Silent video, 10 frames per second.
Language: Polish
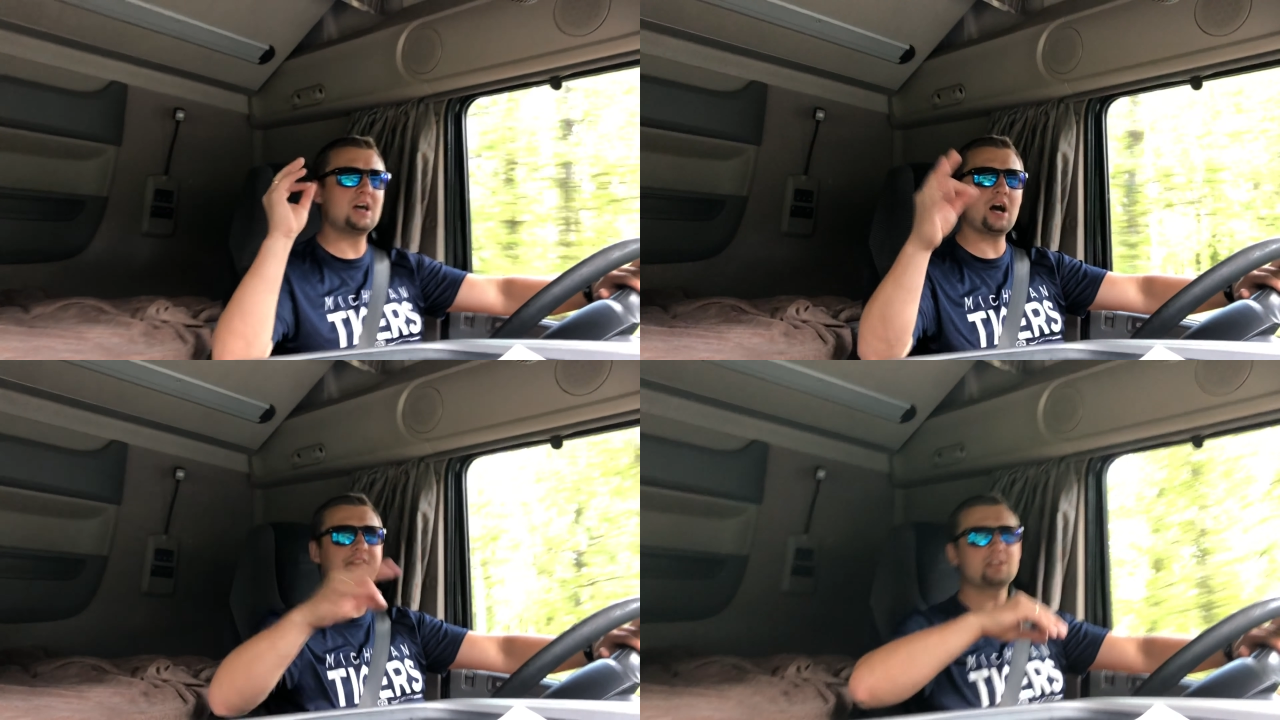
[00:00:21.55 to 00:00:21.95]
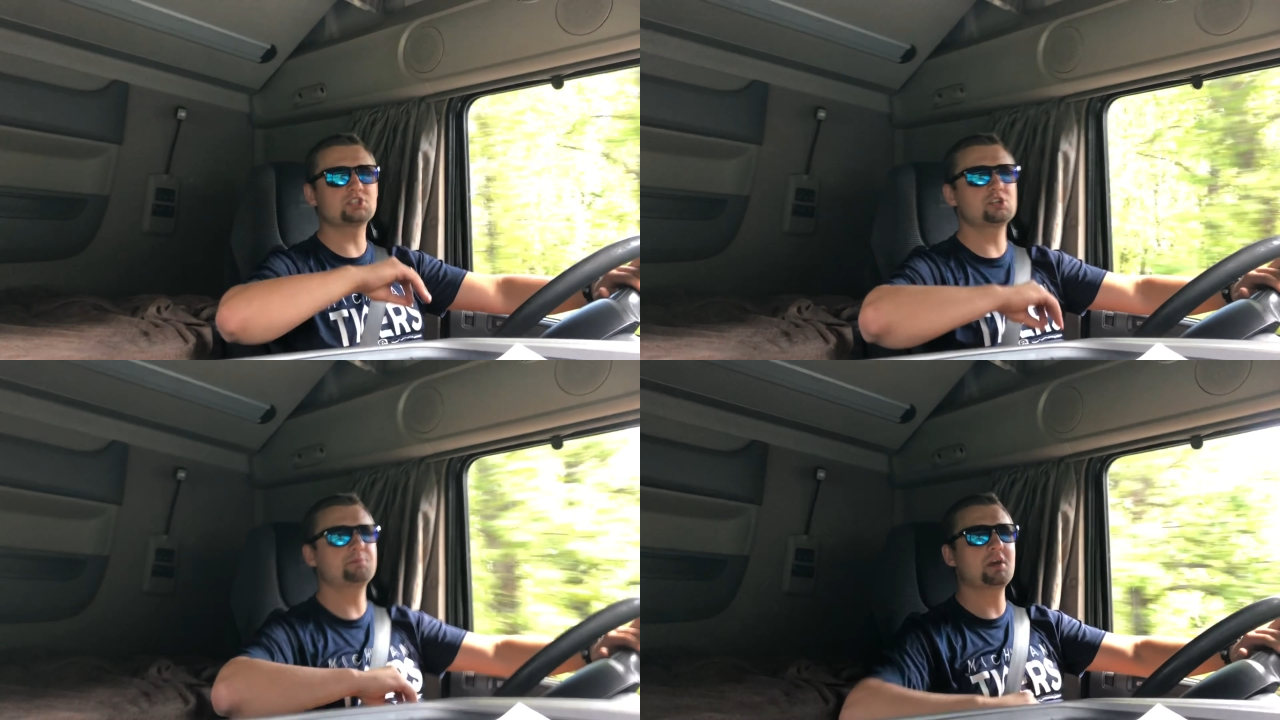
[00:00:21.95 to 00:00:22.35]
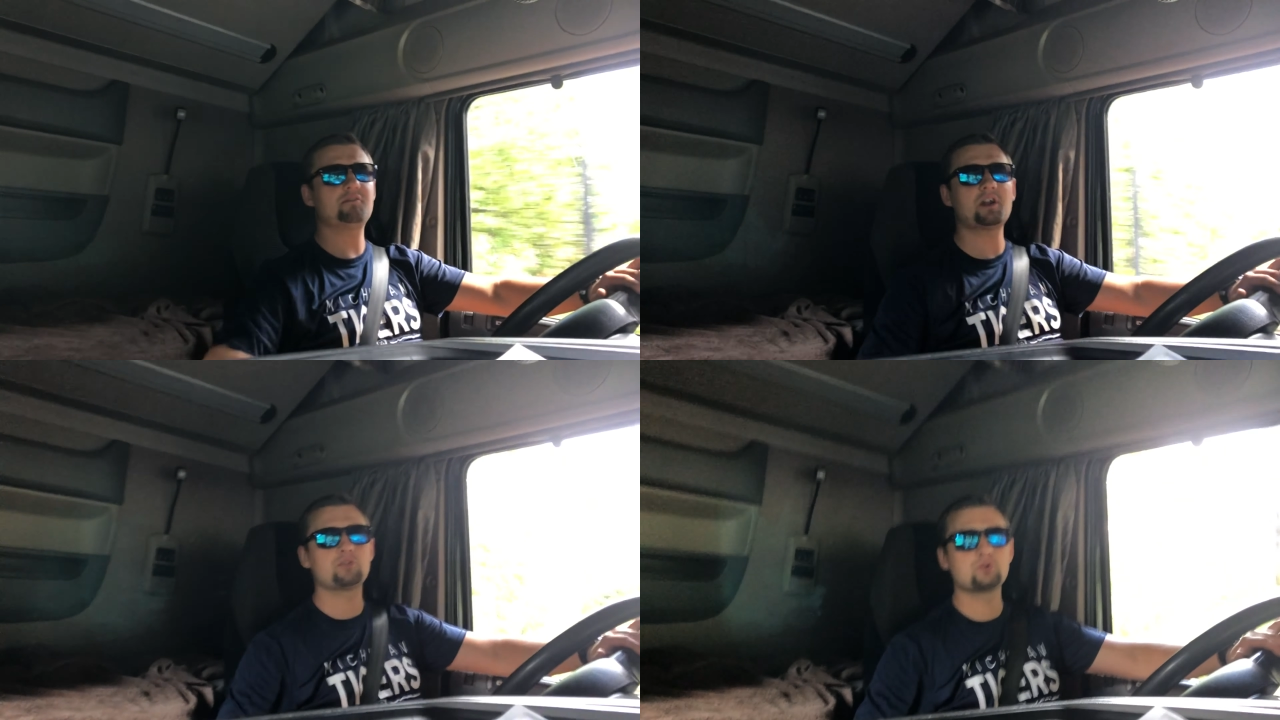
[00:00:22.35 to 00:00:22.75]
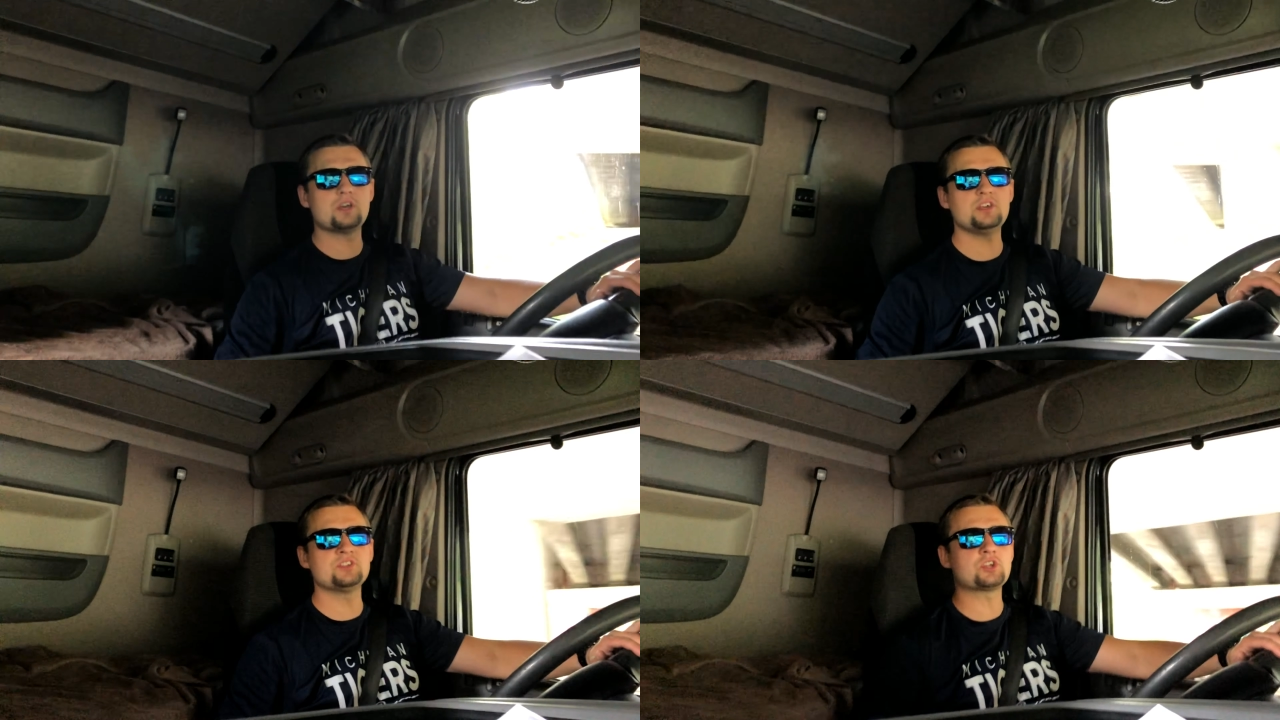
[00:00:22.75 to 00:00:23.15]
a teraz szybkie wlatuje
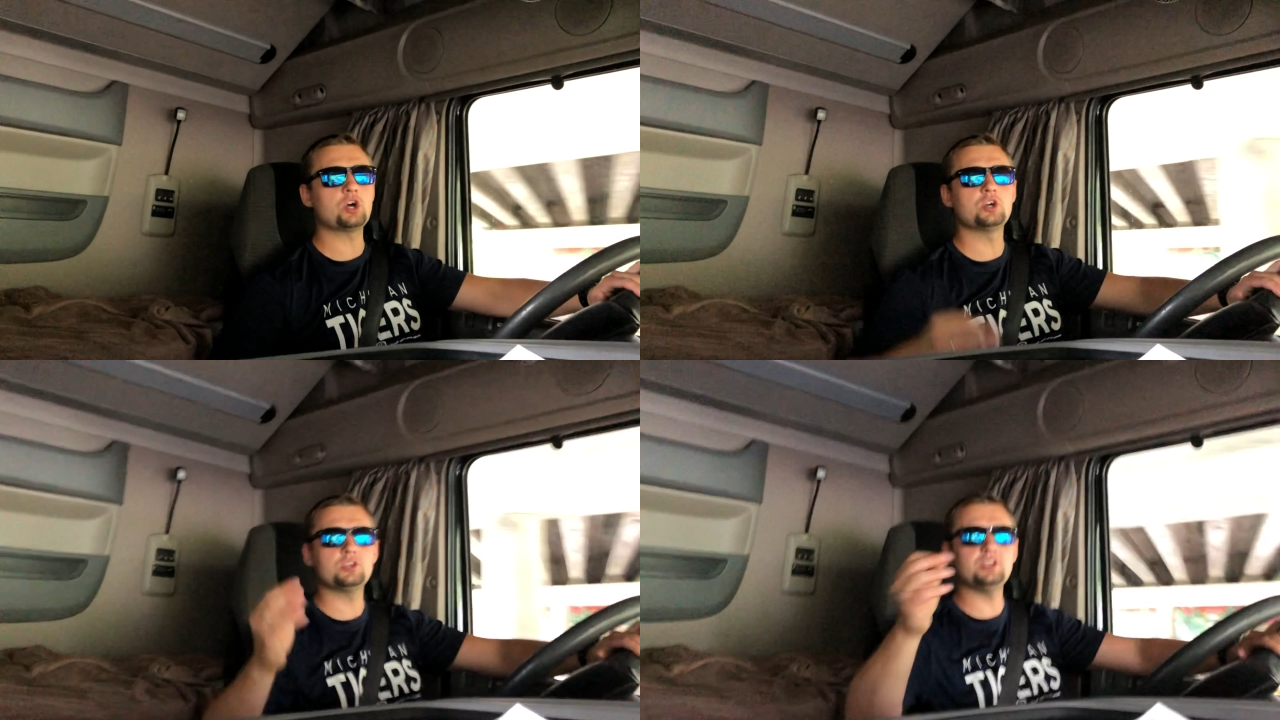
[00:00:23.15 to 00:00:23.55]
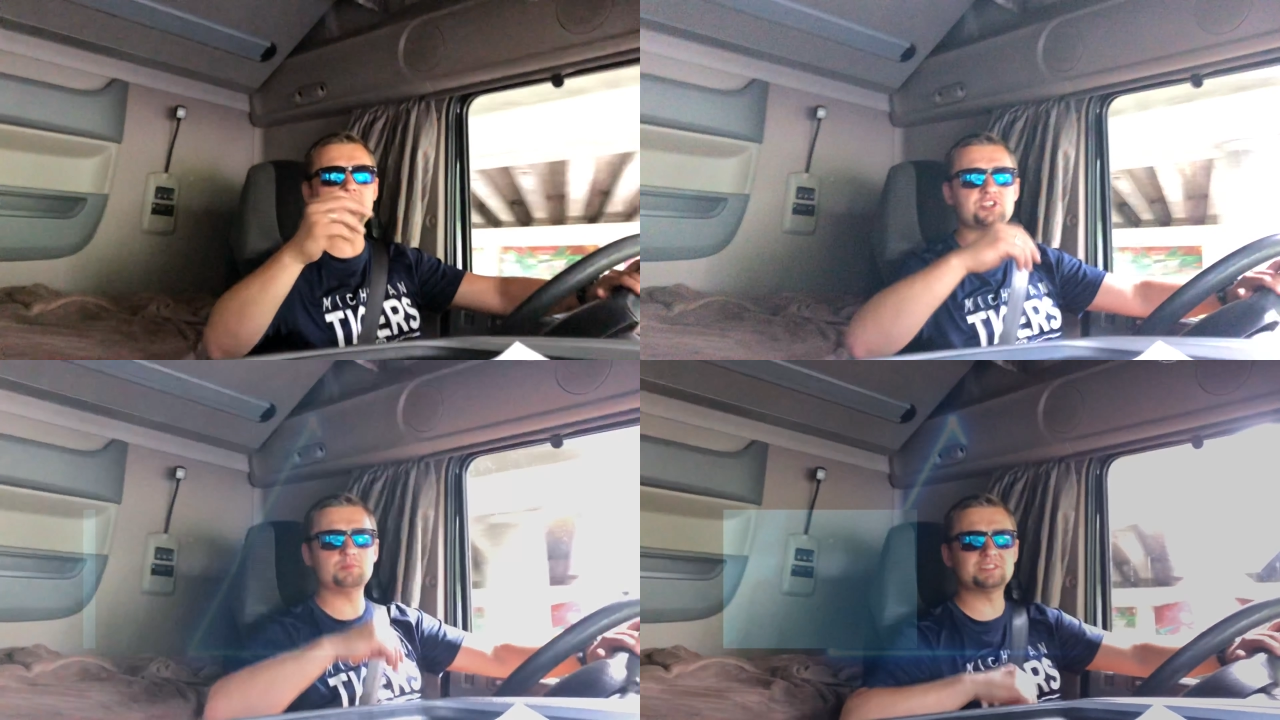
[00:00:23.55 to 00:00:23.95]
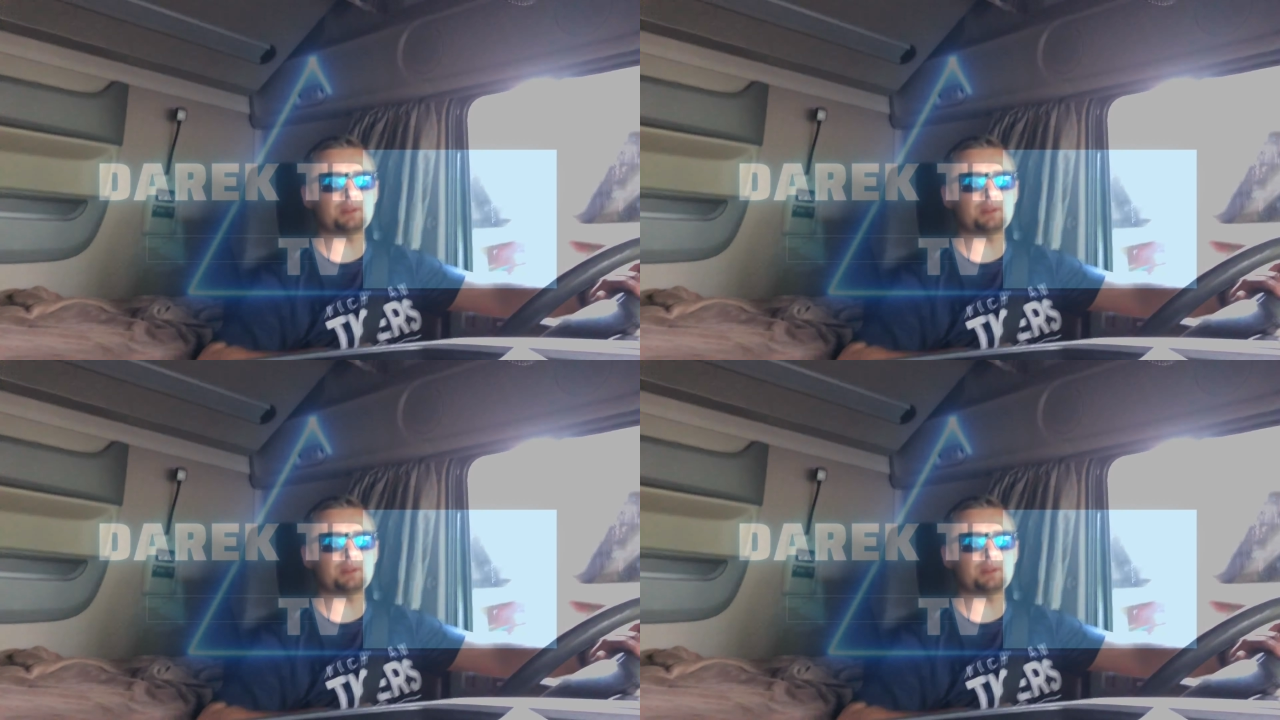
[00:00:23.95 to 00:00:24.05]
intro i lecimy z